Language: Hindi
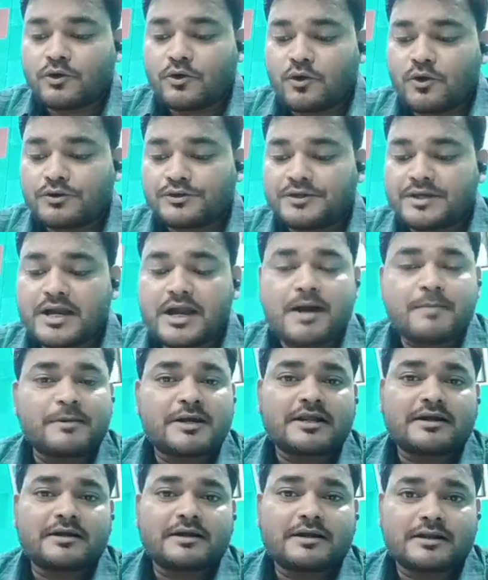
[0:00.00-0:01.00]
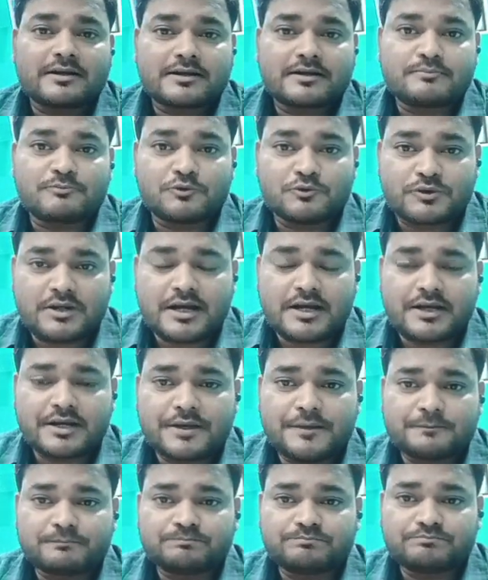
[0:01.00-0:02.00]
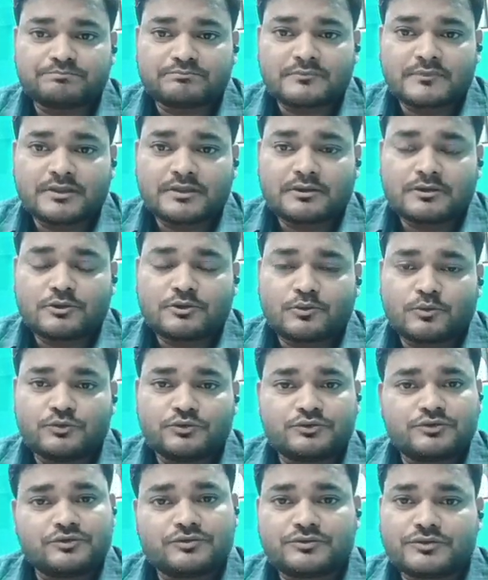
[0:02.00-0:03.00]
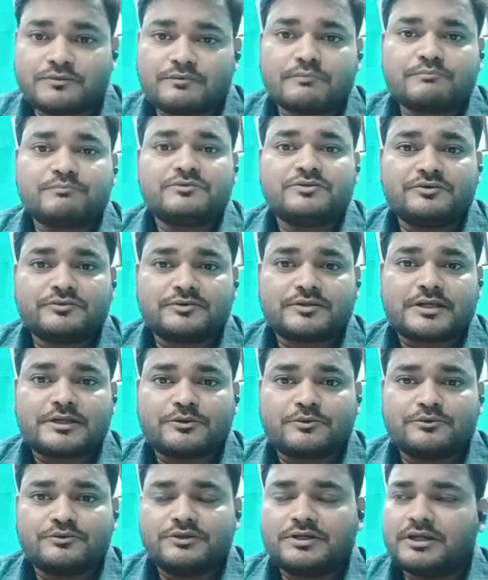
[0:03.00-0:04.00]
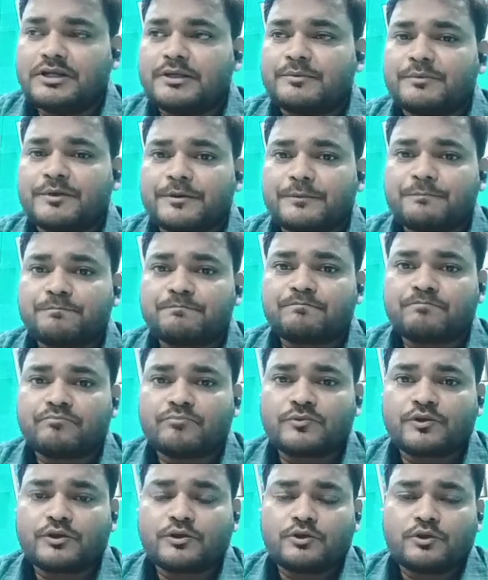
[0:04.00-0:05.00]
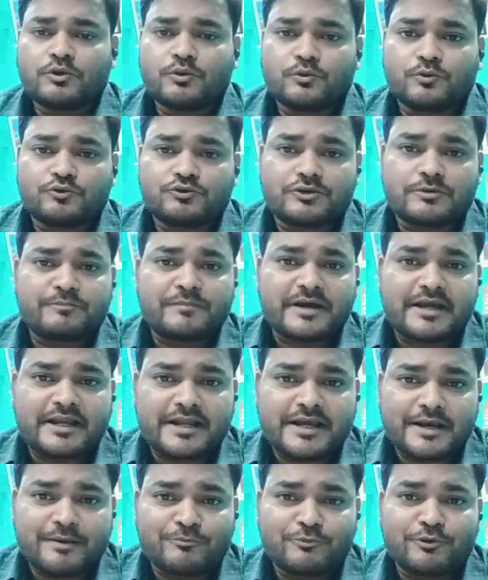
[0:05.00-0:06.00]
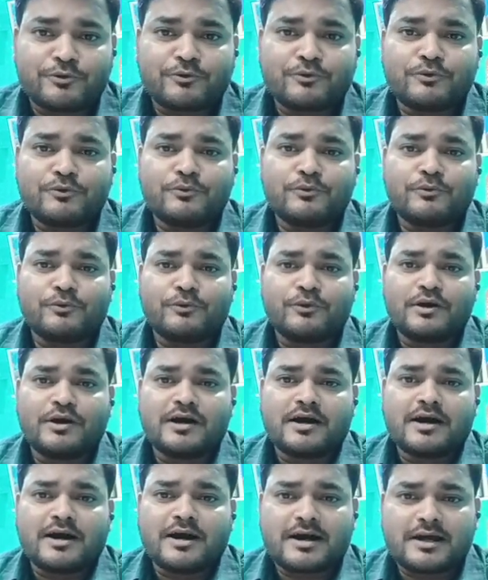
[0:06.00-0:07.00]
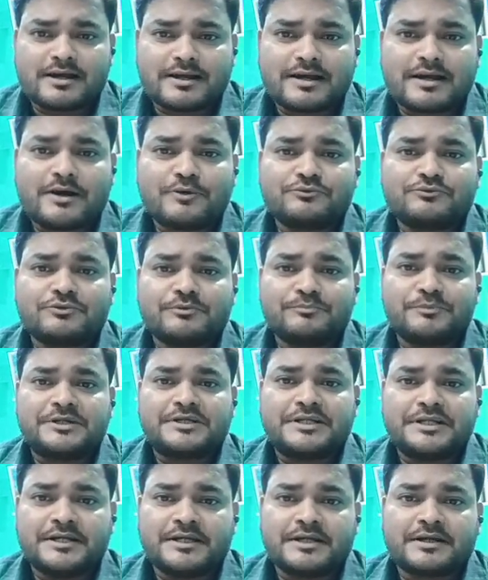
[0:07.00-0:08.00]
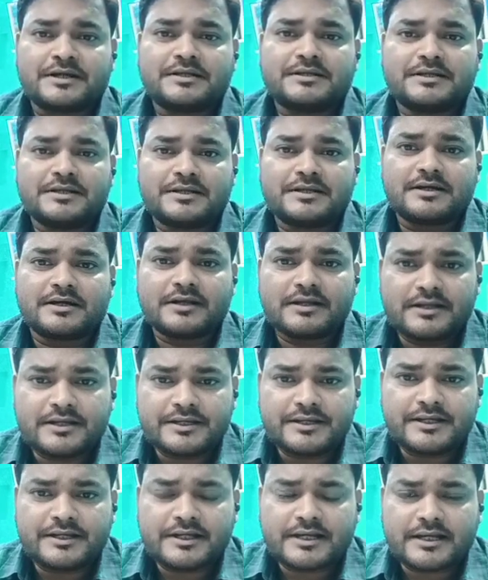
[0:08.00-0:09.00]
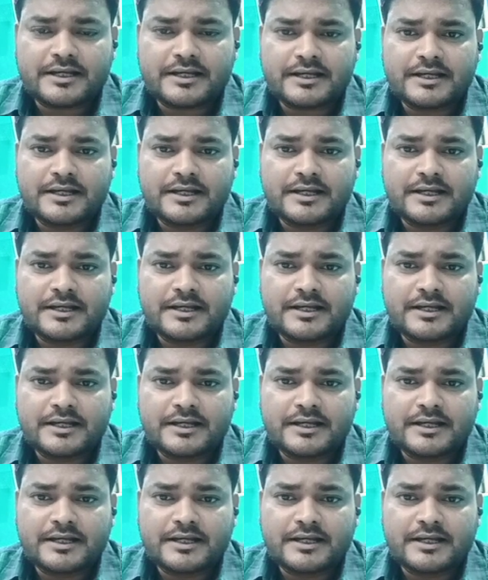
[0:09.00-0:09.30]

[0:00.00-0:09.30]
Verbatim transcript: और ये हमारा कार्यक्रम होना है उनतीस एवं तीस तारीख को दिल्ली में उससे पहले हम लोग को हर गांव से मिट्टी इकट्ठी कर लेनी है